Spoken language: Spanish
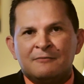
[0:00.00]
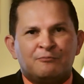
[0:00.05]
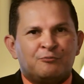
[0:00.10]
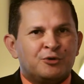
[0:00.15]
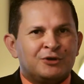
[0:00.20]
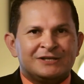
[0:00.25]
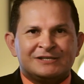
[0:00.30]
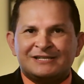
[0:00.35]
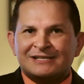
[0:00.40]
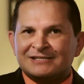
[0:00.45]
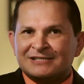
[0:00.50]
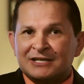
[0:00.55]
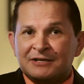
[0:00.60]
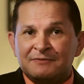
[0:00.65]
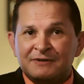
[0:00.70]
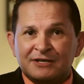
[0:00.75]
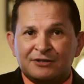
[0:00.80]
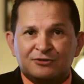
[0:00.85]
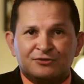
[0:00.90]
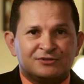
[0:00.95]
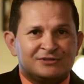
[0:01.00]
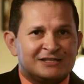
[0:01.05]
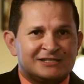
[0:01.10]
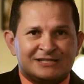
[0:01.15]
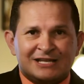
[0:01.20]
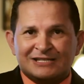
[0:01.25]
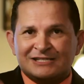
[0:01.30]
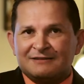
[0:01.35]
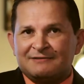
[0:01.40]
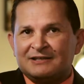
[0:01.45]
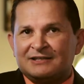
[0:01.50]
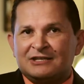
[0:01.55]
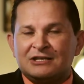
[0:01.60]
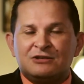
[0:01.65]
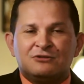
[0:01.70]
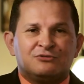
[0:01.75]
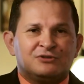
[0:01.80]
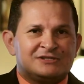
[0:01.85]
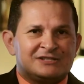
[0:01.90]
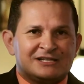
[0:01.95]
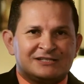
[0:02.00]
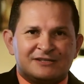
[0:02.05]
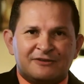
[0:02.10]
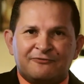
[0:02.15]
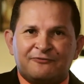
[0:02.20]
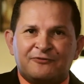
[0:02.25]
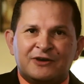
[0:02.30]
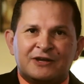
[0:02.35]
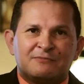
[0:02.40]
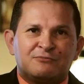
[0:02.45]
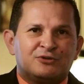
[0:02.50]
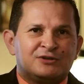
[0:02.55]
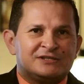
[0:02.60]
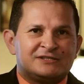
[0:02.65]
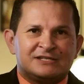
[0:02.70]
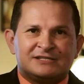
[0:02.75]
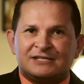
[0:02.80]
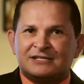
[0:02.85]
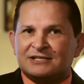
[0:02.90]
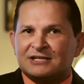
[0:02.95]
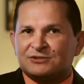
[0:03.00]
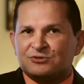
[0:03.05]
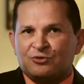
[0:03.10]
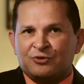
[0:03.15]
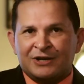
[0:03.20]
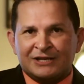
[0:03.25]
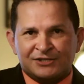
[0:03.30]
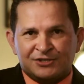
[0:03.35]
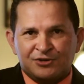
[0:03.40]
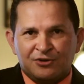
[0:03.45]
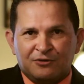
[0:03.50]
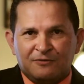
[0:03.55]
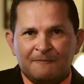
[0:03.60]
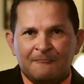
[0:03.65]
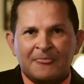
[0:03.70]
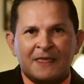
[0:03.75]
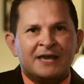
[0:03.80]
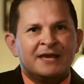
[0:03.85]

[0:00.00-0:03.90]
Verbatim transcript: Puedes escribirnos, estás abatido, estás enfermo, necesitas oración,